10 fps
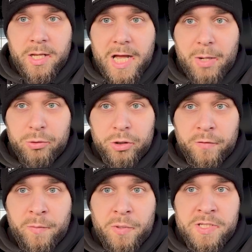Auto
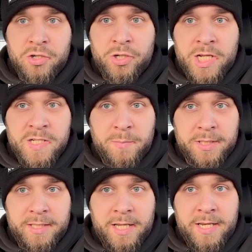to wyposażone jest w
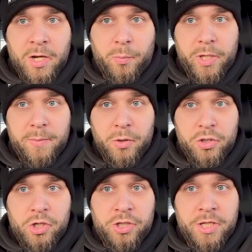baterię o
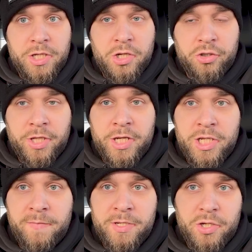pojemności
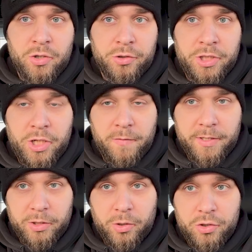44,9
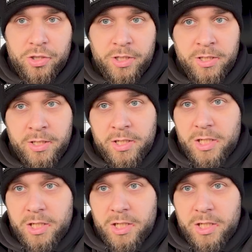kWh